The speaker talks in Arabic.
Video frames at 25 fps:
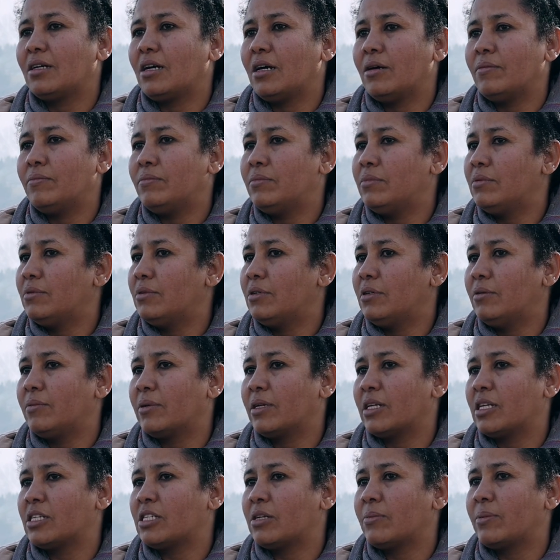كاب
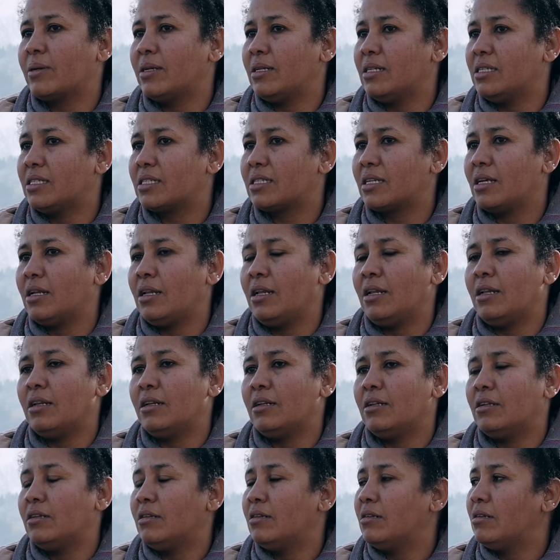حبرت حساب
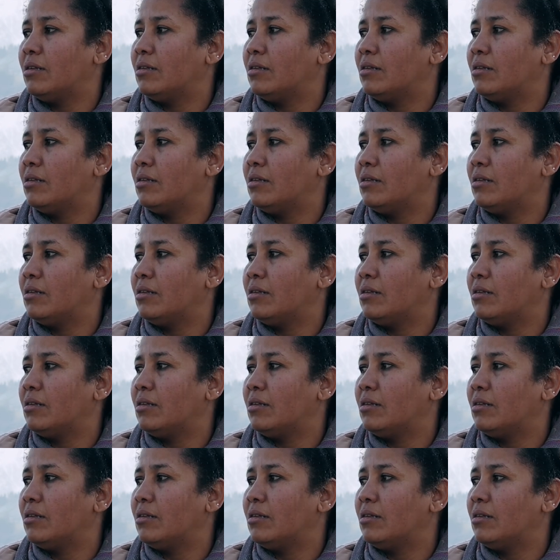كنتصل